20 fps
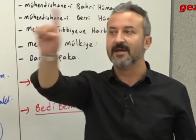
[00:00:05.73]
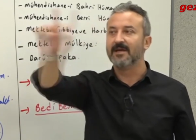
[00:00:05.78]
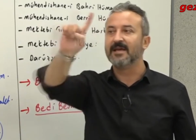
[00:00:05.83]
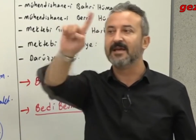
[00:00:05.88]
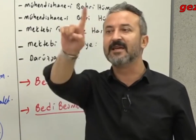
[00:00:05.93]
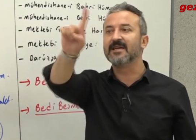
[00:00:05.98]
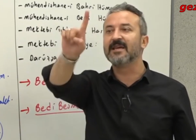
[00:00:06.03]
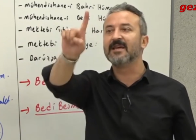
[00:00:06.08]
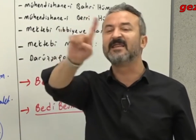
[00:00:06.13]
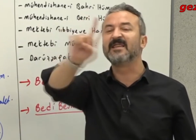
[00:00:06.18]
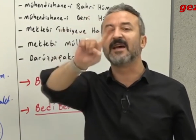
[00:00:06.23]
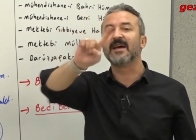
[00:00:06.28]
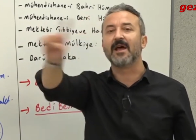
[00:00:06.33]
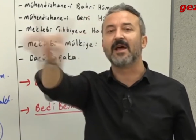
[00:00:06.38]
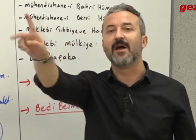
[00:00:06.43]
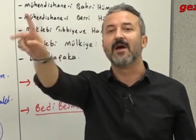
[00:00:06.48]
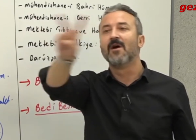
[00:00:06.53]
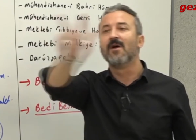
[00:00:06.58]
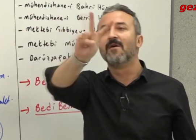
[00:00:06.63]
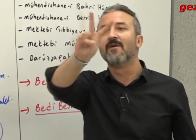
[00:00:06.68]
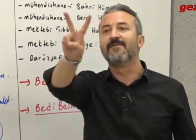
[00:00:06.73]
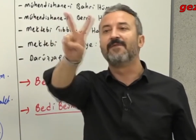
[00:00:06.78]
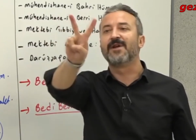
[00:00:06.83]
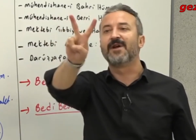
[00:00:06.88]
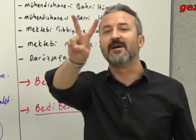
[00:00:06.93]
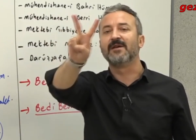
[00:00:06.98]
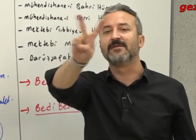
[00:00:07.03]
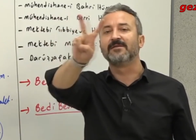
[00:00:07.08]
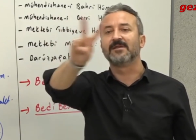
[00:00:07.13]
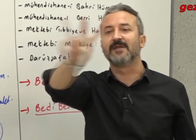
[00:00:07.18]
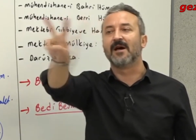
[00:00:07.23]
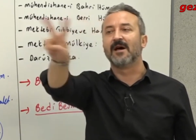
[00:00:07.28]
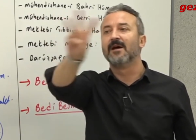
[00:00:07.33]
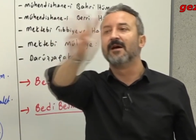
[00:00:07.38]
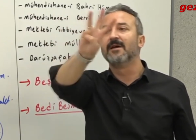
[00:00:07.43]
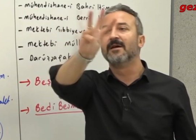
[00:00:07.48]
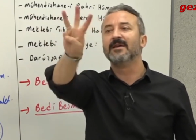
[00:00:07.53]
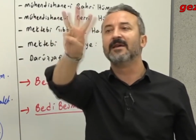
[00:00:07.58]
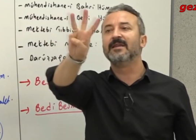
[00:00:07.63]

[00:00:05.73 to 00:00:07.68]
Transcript: İngiltere, Fransa,